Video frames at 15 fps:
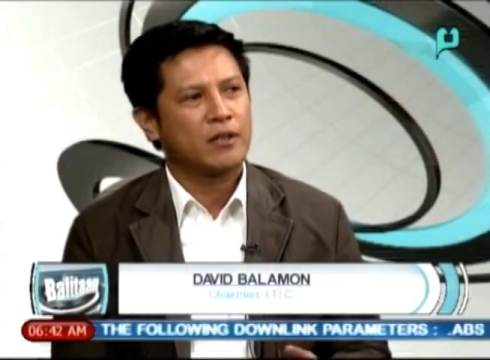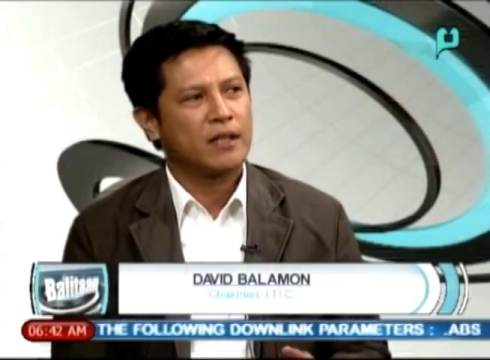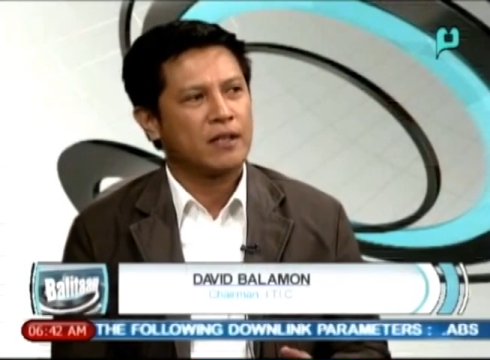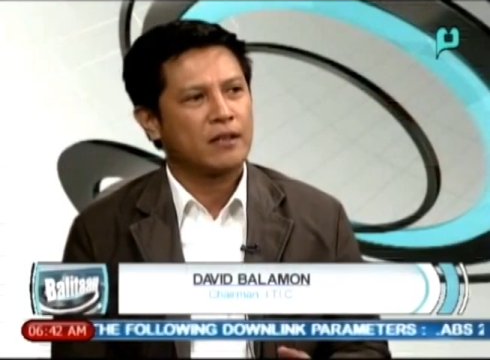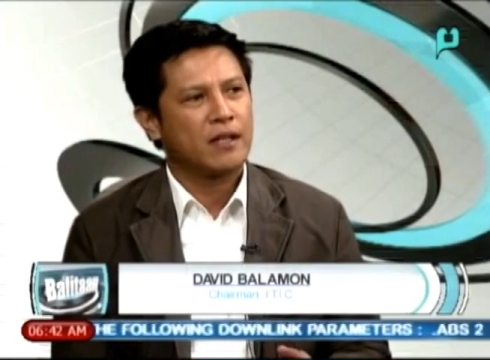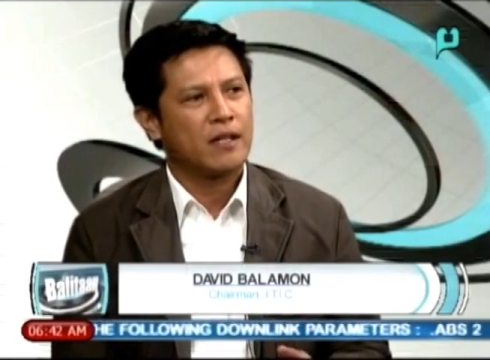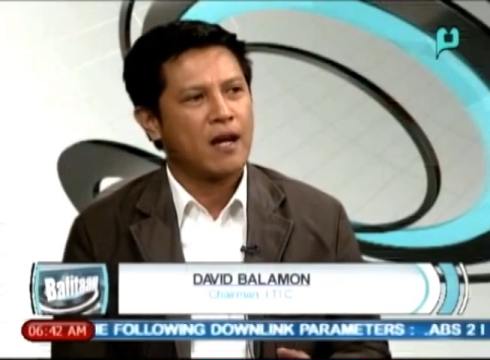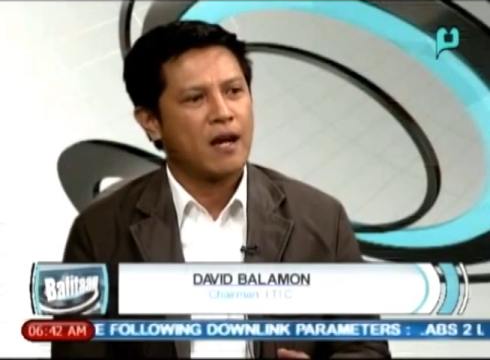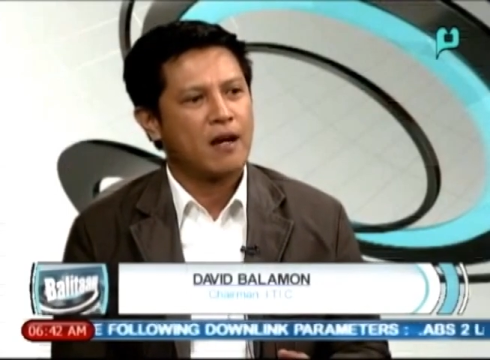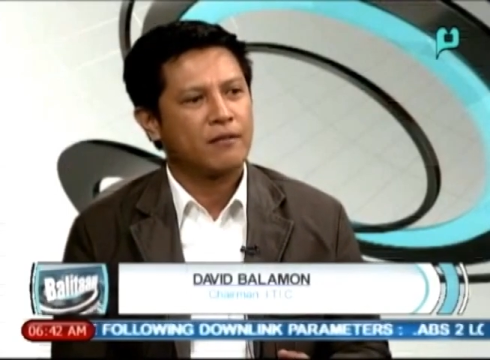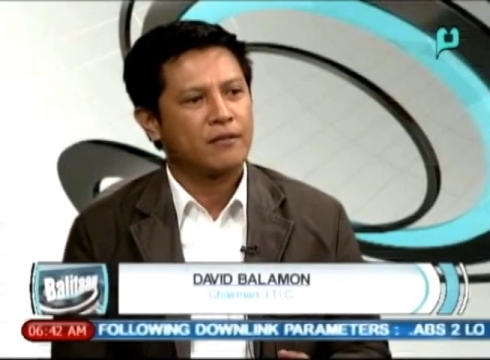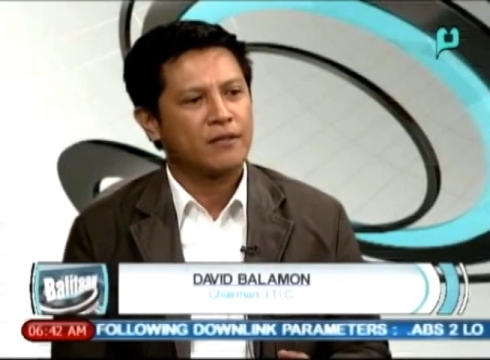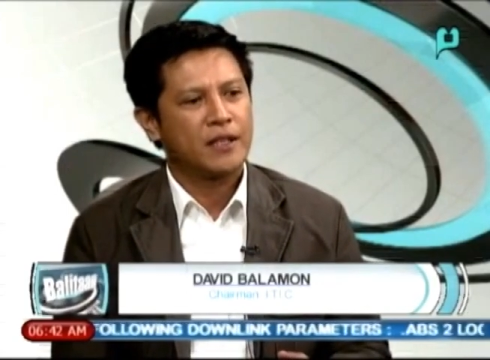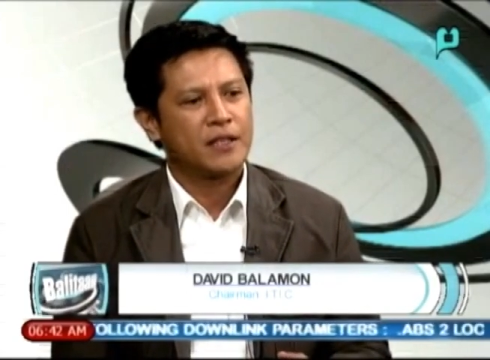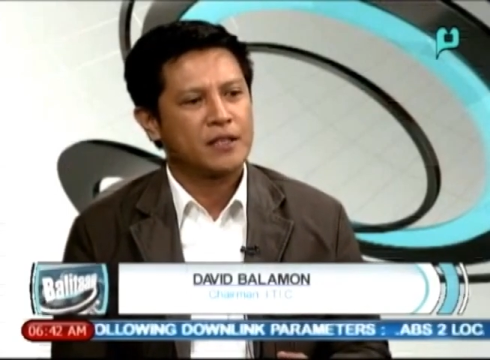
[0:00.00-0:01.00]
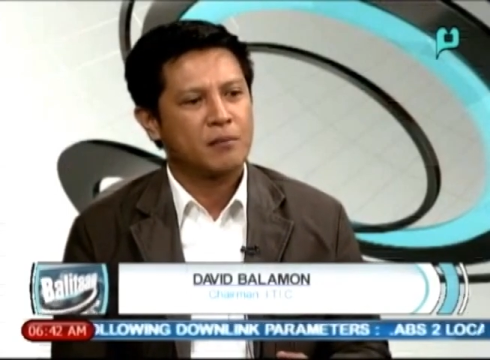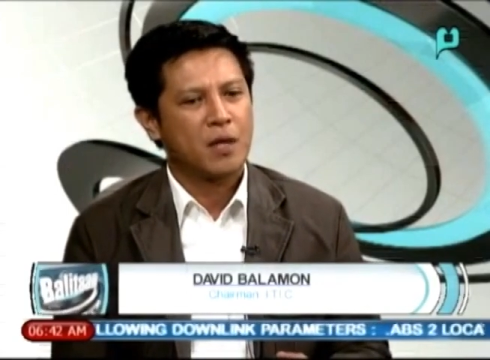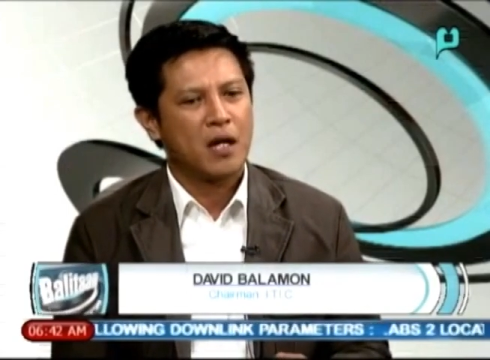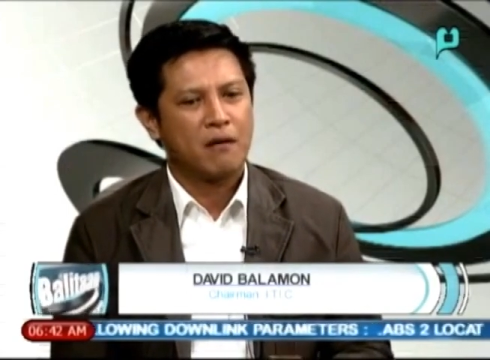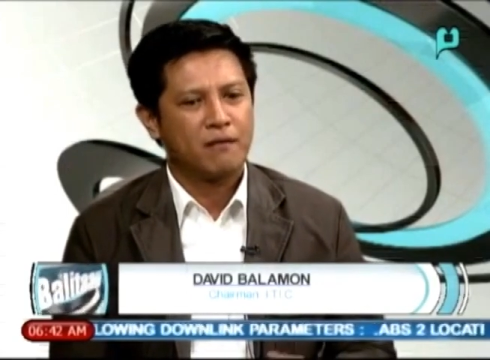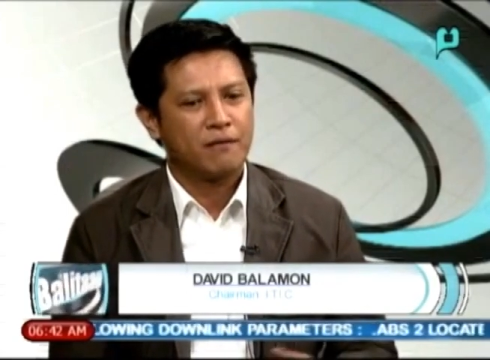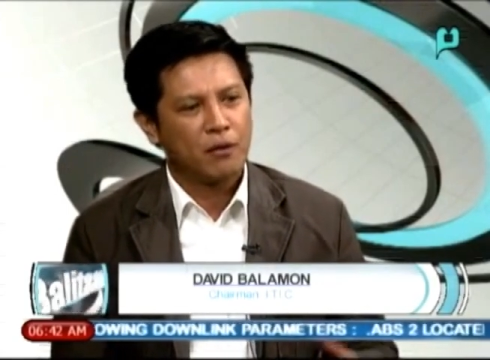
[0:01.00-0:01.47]
they, they have this
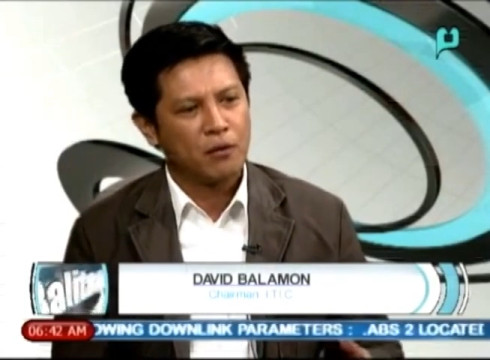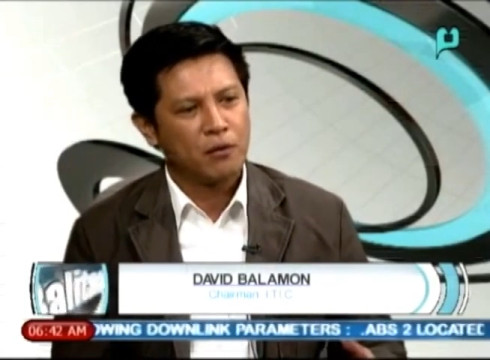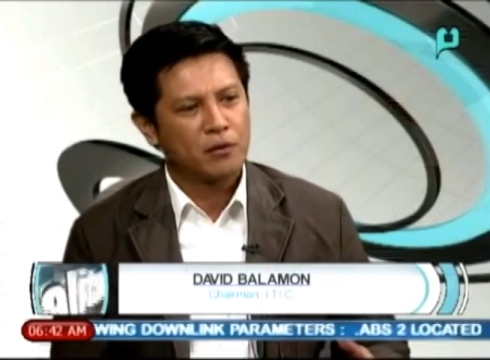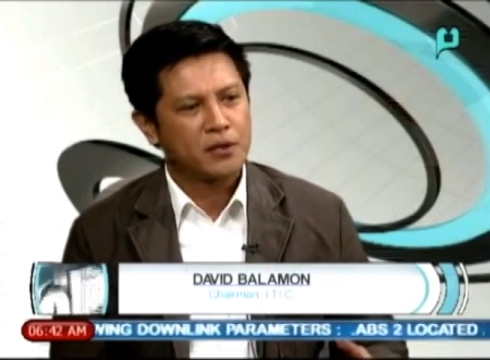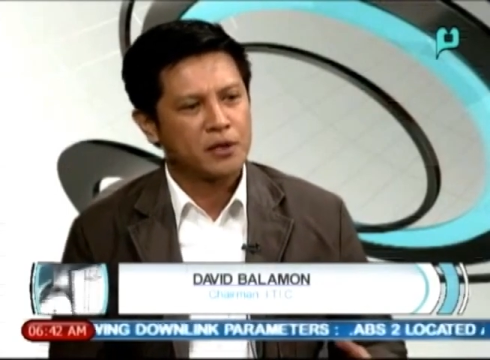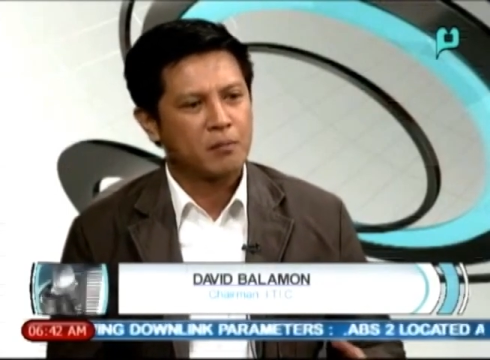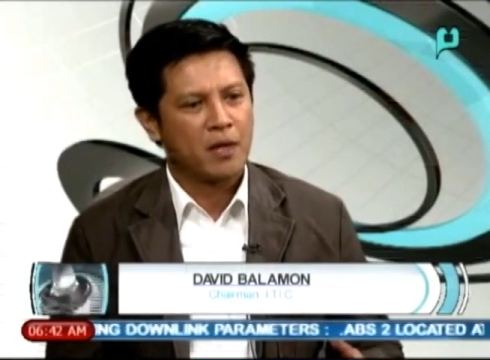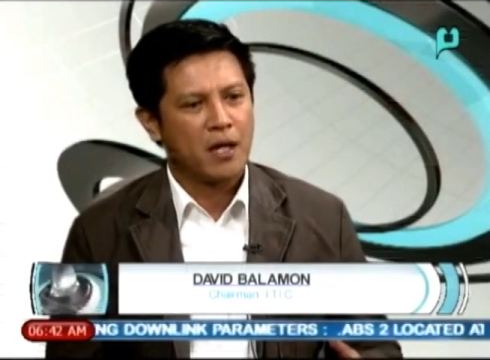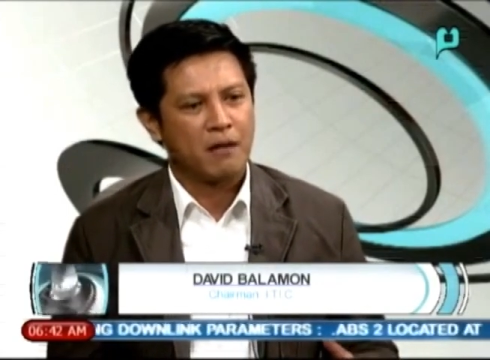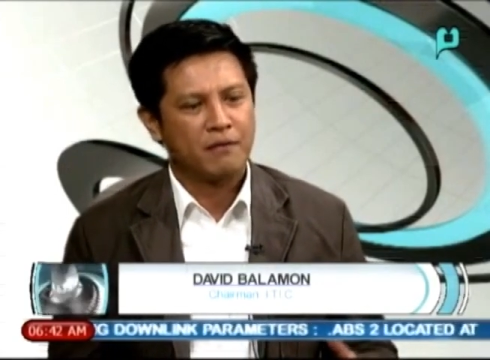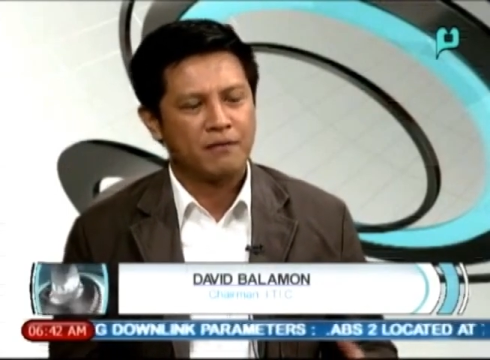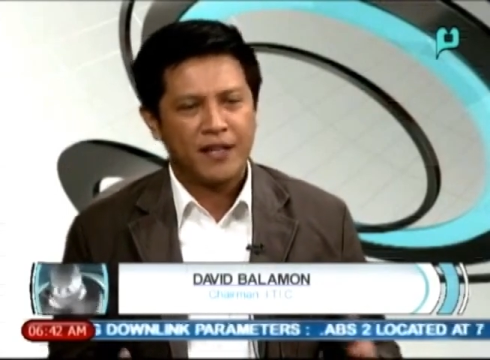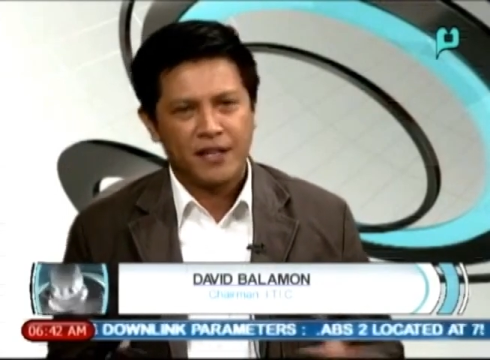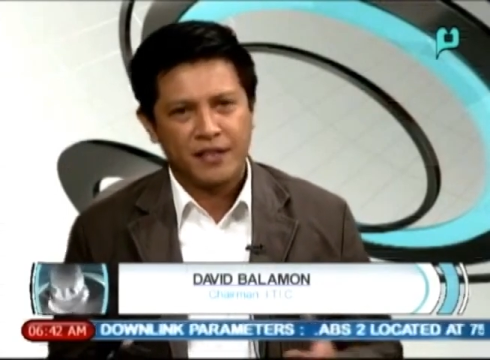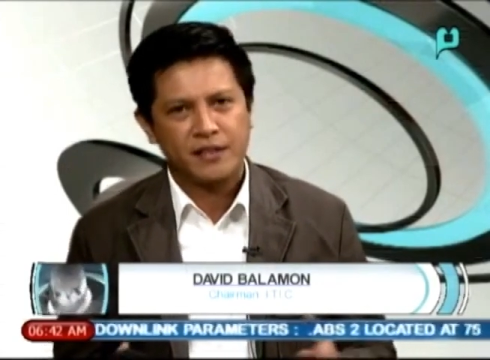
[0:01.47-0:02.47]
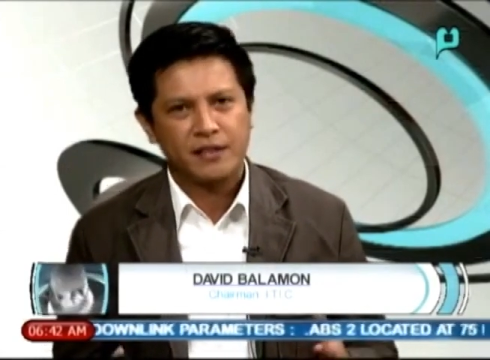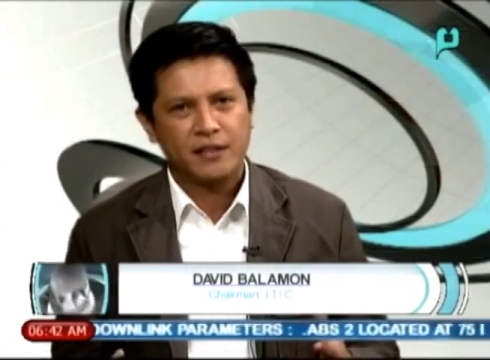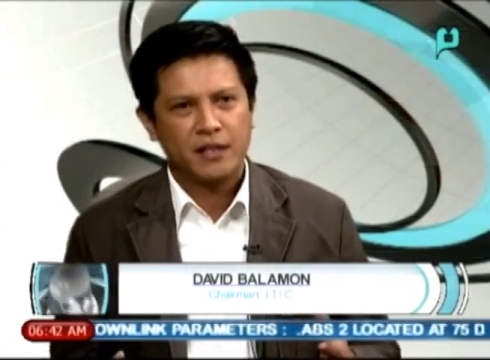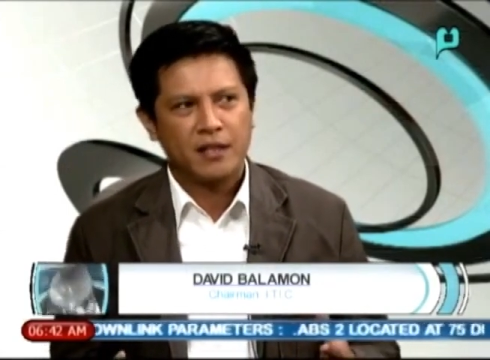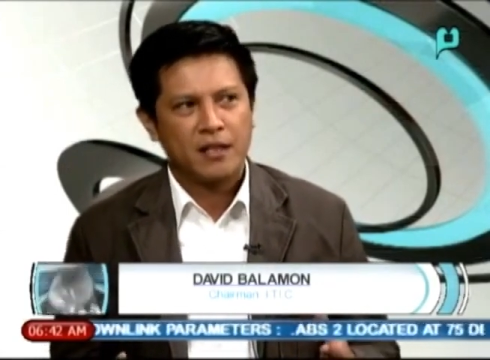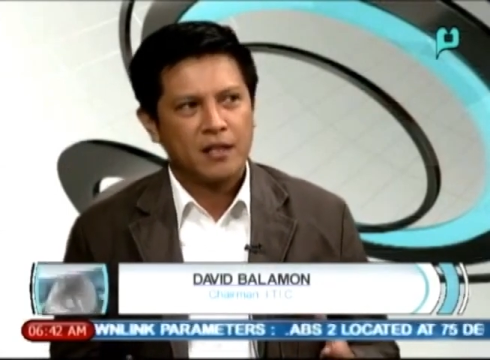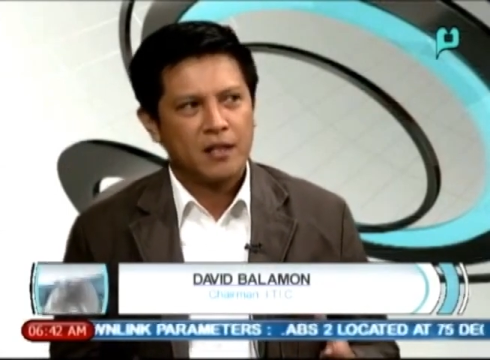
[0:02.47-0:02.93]
mga votes, mga mm. vests.
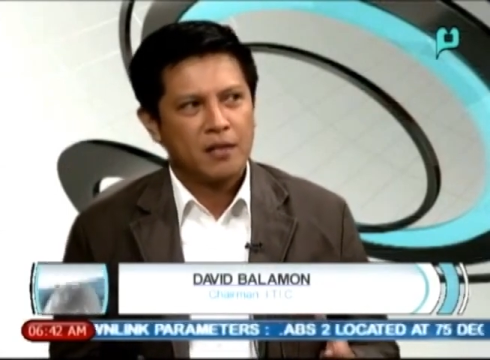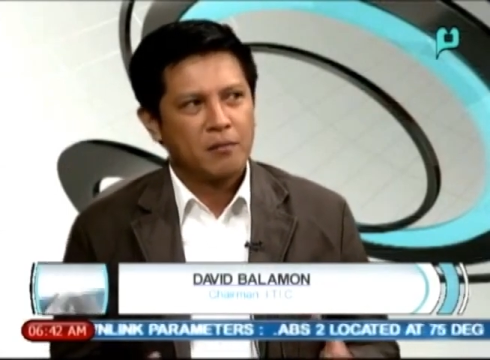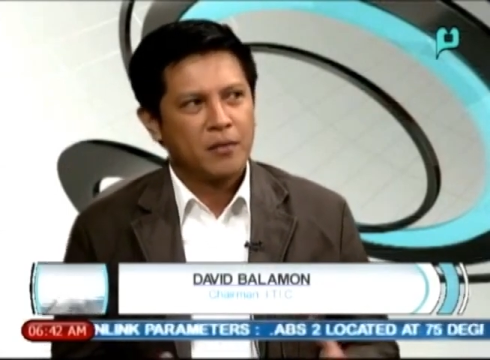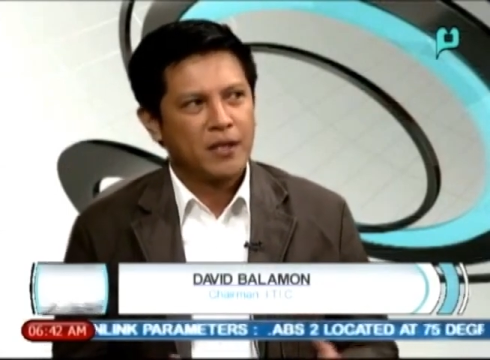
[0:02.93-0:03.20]
Mm.